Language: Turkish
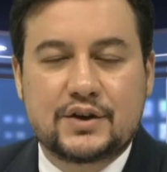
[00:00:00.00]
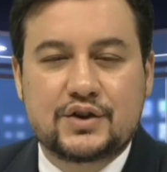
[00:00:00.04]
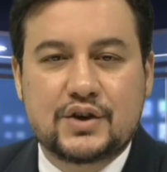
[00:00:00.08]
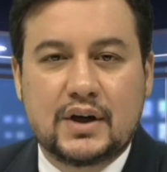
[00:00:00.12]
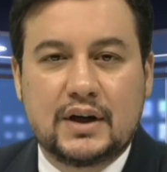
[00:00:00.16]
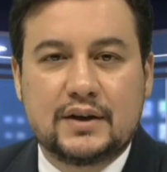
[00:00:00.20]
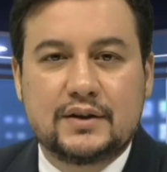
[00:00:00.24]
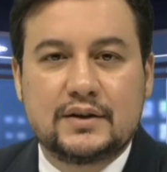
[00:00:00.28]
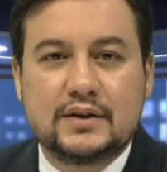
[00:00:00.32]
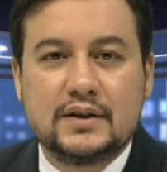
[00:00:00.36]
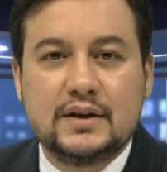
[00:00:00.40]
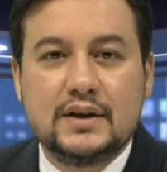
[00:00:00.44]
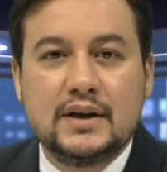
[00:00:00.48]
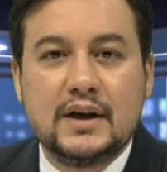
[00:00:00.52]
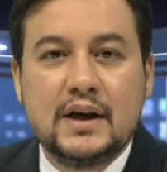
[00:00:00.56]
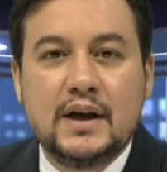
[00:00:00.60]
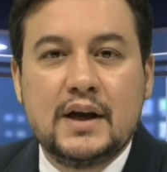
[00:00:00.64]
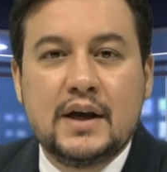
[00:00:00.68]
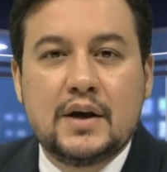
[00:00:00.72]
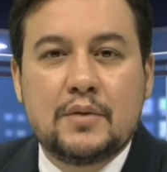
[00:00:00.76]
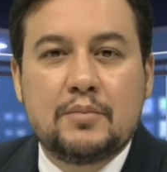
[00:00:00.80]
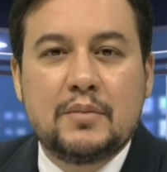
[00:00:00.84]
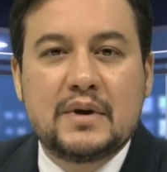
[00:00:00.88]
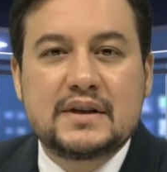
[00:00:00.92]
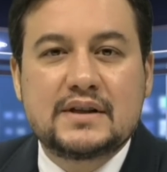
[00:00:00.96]
yaşandı.
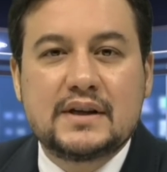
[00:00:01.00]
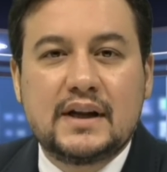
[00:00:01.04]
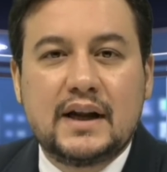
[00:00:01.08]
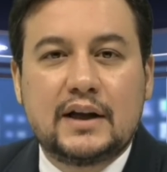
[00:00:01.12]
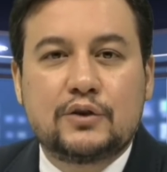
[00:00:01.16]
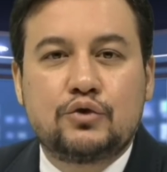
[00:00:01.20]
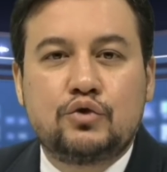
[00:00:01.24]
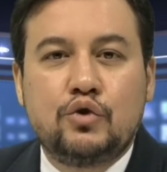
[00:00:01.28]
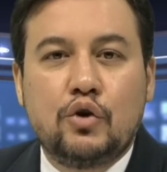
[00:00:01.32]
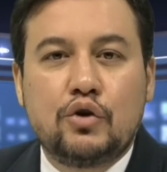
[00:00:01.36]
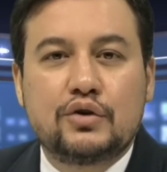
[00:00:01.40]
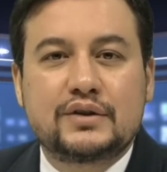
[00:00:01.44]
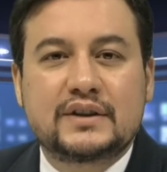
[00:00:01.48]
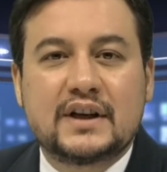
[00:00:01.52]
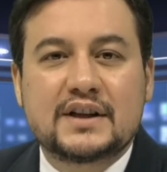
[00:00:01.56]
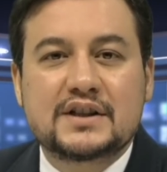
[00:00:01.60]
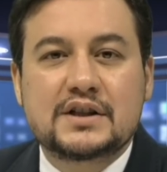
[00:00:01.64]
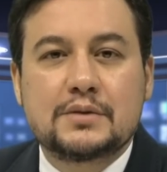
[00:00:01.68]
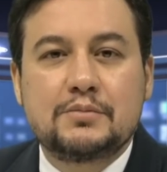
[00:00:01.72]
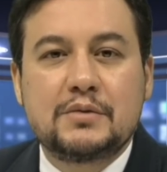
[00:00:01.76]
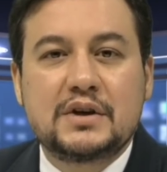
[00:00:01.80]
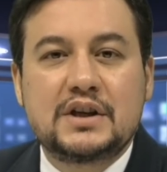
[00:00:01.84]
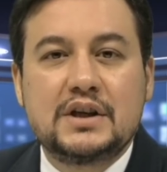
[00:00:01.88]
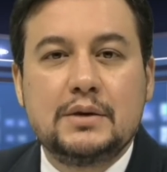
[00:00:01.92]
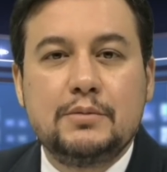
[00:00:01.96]
Mesela 4
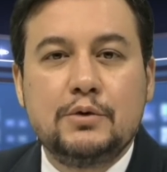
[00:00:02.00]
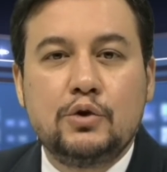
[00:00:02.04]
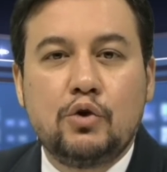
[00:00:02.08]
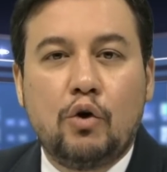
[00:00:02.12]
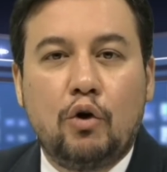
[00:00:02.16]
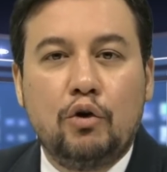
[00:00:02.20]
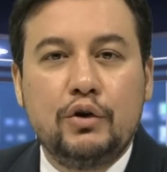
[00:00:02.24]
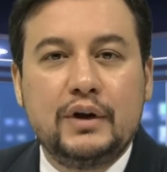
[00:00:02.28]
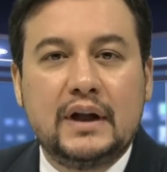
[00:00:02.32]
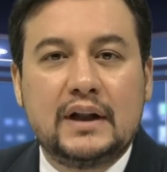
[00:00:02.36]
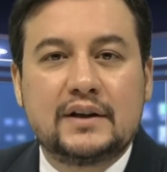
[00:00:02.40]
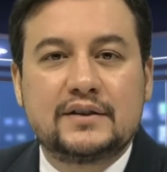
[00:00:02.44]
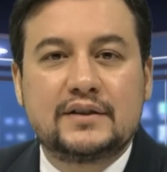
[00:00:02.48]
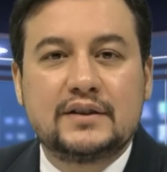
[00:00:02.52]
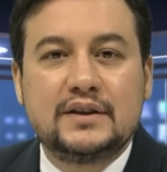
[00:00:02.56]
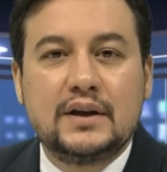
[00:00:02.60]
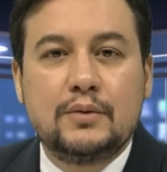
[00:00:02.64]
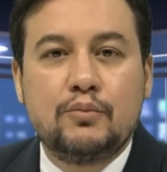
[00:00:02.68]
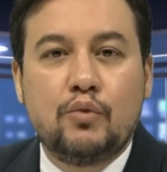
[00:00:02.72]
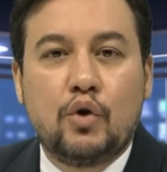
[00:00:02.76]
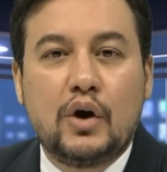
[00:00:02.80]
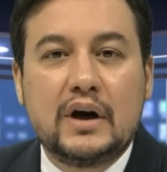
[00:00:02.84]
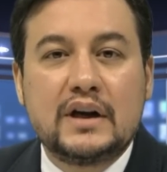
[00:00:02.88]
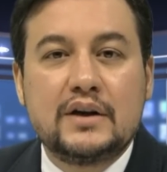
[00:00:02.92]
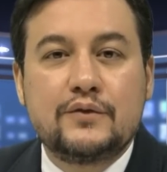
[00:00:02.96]
Kasım
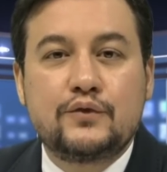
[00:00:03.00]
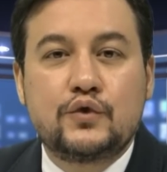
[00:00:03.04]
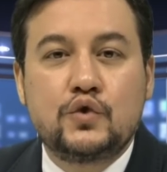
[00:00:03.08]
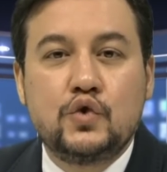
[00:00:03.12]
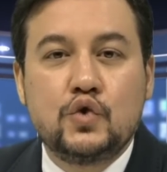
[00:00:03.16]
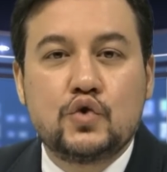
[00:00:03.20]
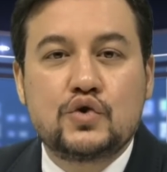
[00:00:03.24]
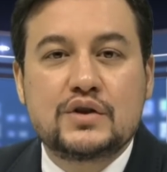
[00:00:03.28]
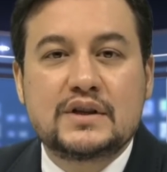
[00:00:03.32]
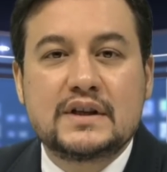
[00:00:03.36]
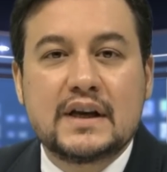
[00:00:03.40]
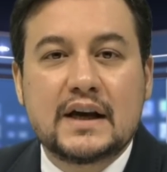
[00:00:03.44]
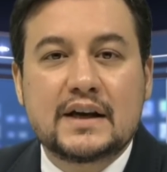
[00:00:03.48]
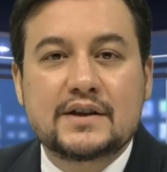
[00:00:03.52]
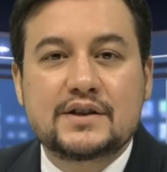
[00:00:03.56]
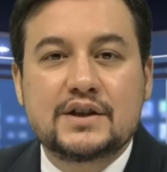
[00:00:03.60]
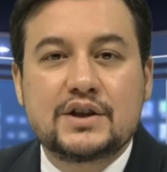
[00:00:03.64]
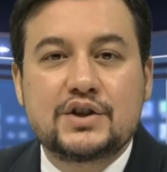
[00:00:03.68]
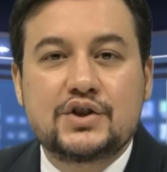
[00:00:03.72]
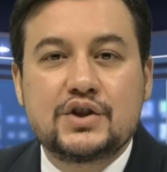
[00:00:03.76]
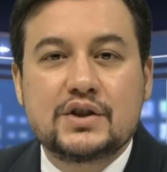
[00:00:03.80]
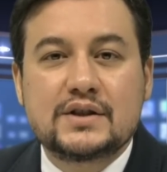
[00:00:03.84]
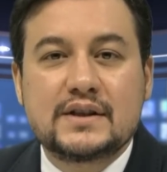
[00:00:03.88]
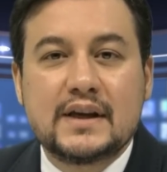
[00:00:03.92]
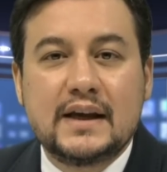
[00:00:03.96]
2016'da muhalif Kürt
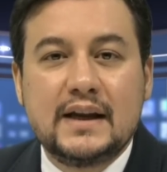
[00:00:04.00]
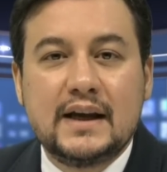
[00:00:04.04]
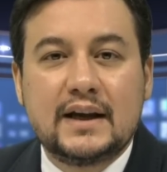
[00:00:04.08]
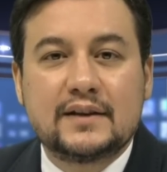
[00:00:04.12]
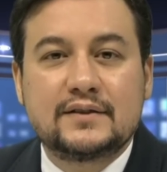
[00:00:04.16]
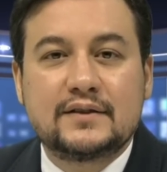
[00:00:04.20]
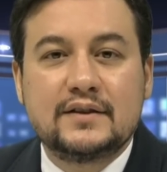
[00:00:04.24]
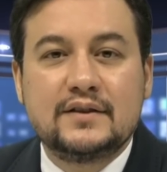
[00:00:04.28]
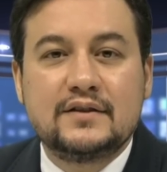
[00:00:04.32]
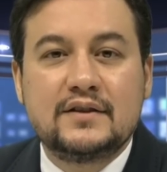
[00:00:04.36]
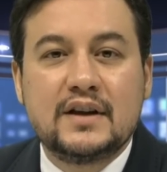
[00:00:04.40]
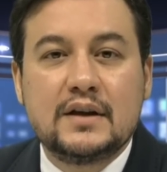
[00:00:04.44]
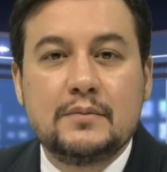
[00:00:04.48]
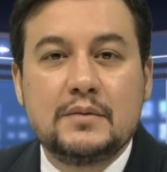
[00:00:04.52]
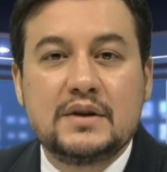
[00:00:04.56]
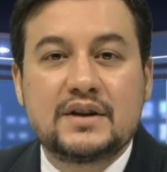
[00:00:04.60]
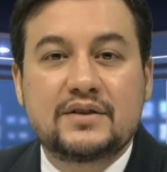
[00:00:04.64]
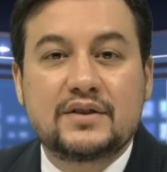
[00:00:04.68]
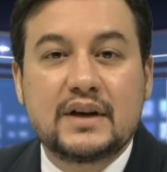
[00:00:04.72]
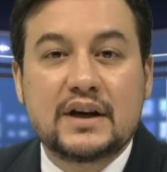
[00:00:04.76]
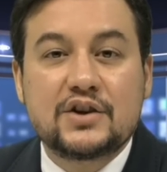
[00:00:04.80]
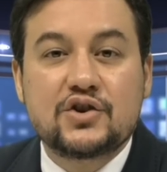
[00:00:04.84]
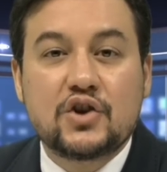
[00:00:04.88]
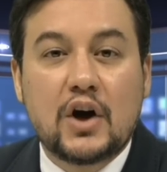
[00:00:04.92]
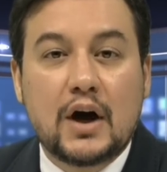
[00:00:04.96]
siyasetçi Selahattin
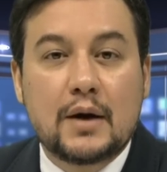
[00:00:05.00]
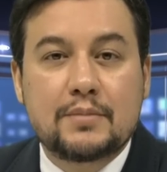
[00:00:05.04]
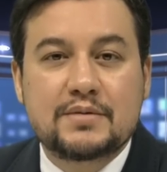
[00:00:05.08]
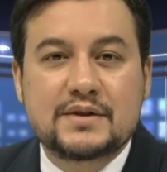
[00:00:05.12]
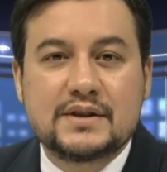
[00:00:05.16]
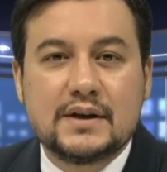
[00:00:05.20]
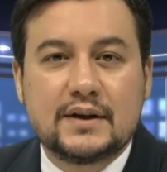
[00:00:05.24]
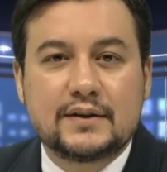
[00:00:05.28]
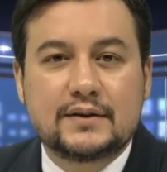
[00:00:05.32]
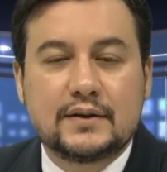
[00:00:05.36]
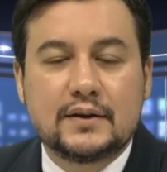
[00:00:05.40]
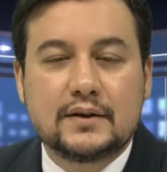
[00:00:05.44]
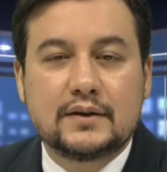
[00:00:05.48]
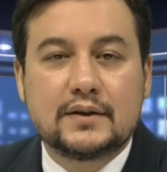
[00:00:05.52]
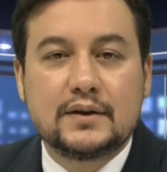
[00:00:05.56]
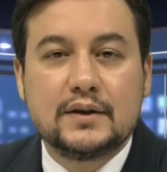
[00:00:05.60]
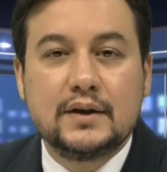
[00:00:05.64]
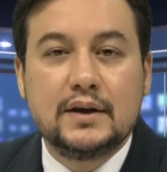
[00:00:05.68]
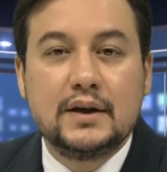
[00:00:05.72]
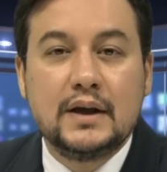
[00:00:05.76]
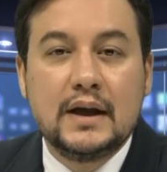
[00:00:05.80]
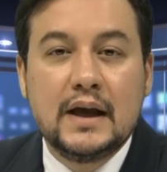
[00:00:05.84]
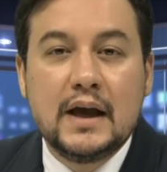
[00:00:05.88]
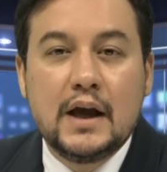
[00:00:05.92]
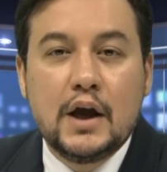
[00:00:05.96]
Demirtaş hapse
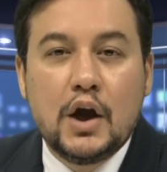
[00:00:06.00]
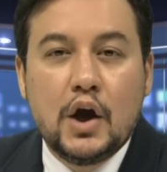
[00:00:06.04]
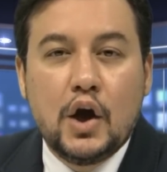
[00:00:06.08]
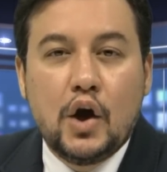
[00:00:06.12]
atıldı.